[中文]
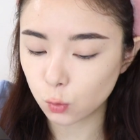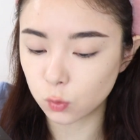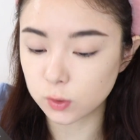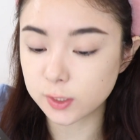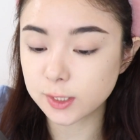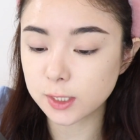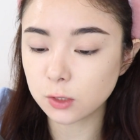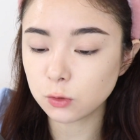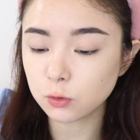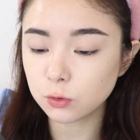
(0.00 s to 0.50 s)
我
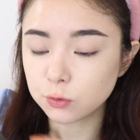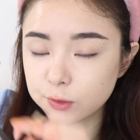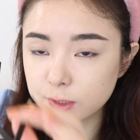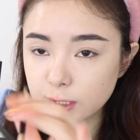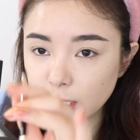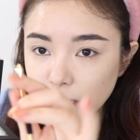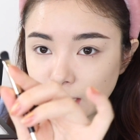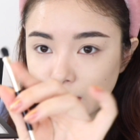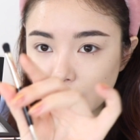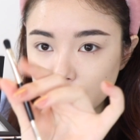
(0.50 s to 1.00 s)
先用一
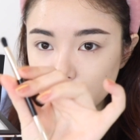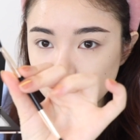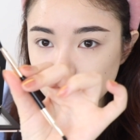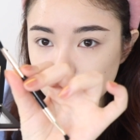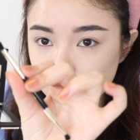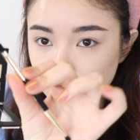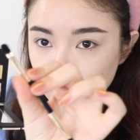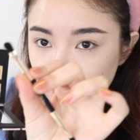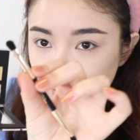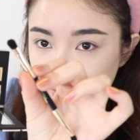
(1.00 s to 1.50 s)
下他们自
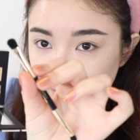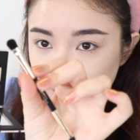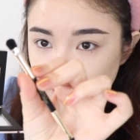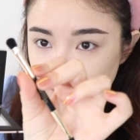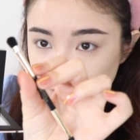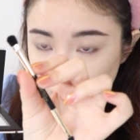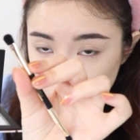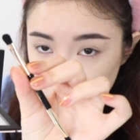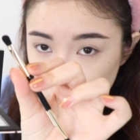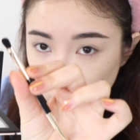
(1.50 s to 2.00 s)
己配的
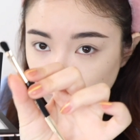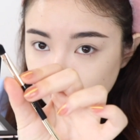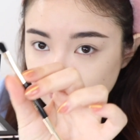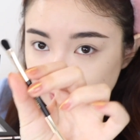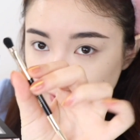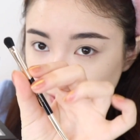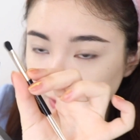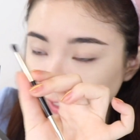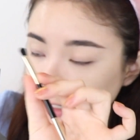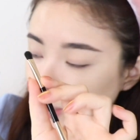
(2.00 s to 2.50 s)
这个刷
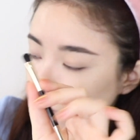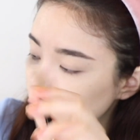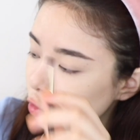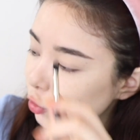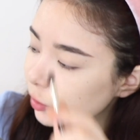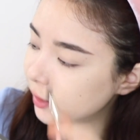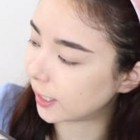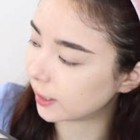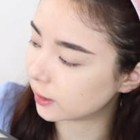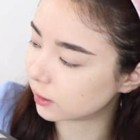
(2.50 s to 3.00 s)
子，感受
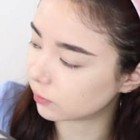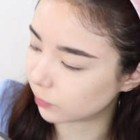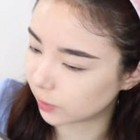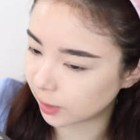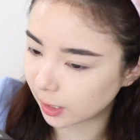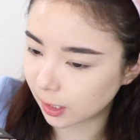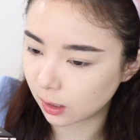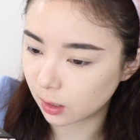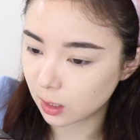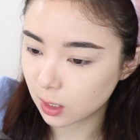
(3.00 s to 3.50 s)
一下怎么
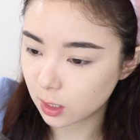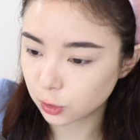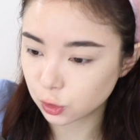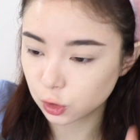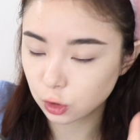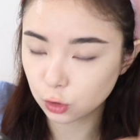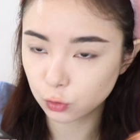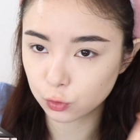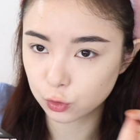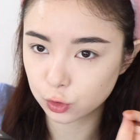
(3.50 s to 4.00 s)
样。
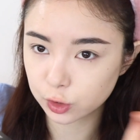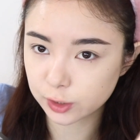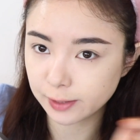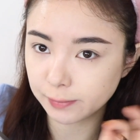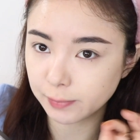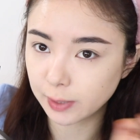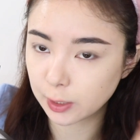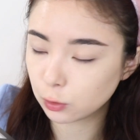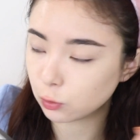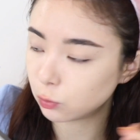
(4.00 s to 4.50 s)
这个我之前
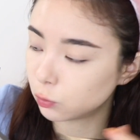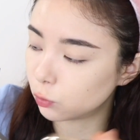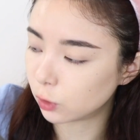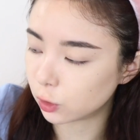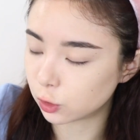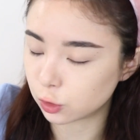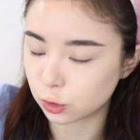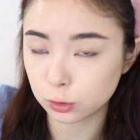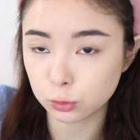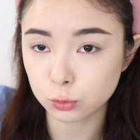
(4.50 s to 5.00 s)
没用过，
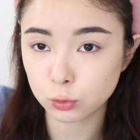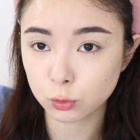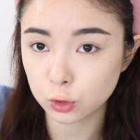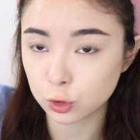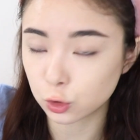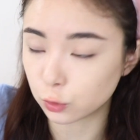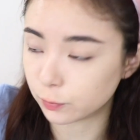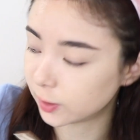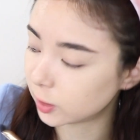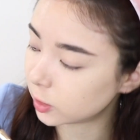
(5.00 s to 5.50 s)
只是做过
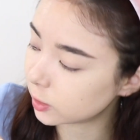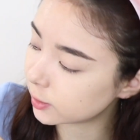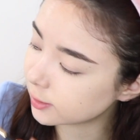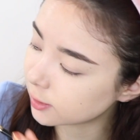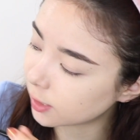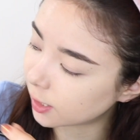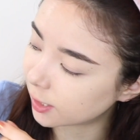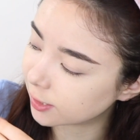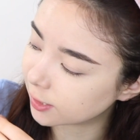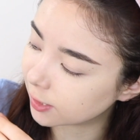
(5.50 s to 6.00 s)
手臂试色
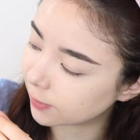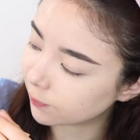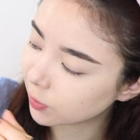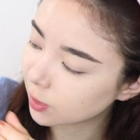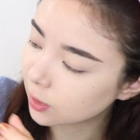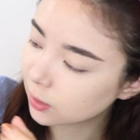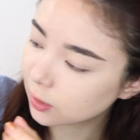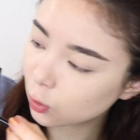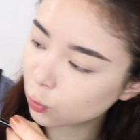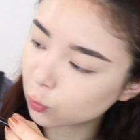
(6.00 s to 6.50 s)
而已。
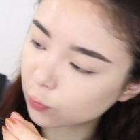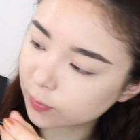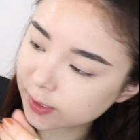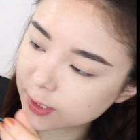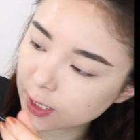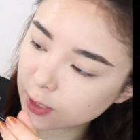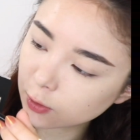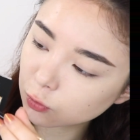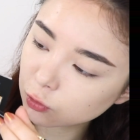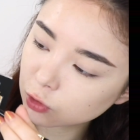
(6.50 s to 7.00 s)
那我们
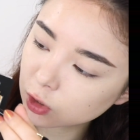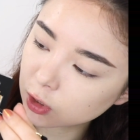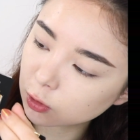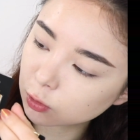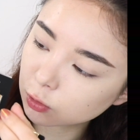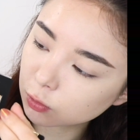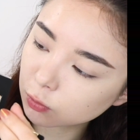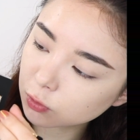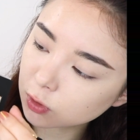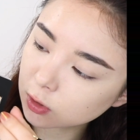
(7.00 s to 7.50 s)
先用这个
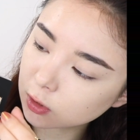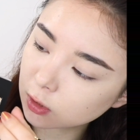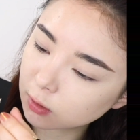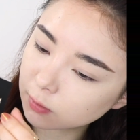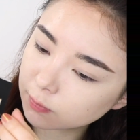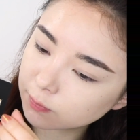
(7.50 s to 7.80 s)
棕色。